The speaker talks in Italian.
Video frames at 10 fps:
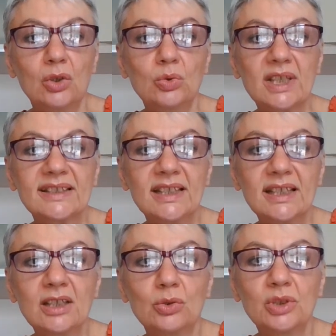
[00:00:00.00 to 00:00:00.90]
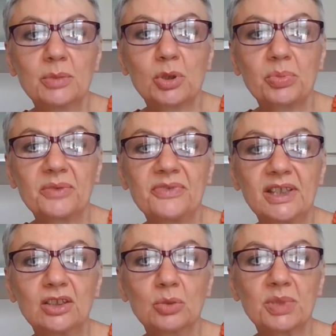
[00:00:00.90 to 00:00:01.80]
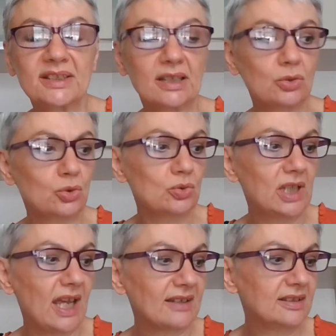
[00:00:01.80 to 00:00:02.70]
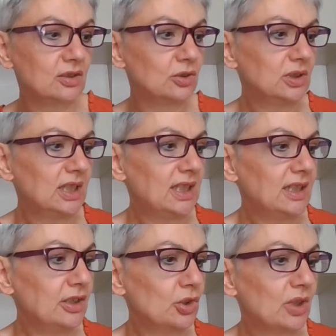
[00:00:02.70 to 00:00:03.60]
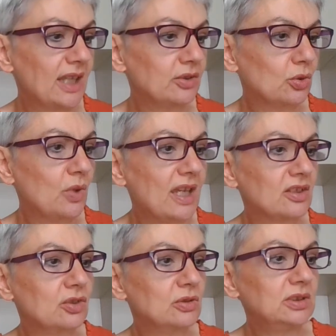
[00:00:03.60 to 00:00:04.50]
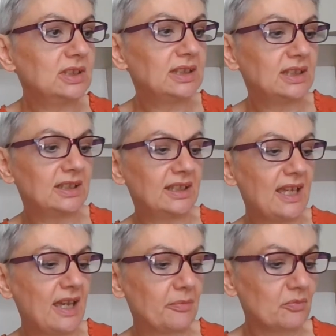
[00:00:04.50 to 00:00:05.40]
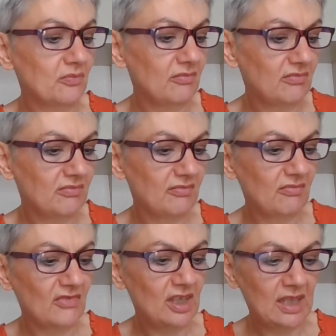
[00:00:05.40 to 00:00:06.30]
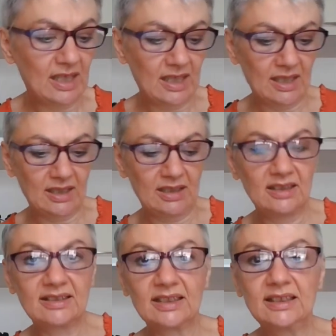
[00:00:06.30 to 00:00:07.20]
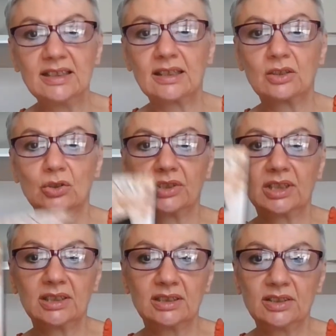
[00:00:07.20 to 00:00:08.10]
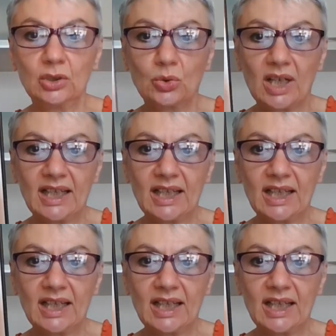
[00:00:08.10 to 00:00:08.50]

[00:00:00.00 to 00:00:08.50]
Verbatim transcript: Una serie o un libro preferito basato su un classico. Io ho letto questo, che è Il Satiricon di Luca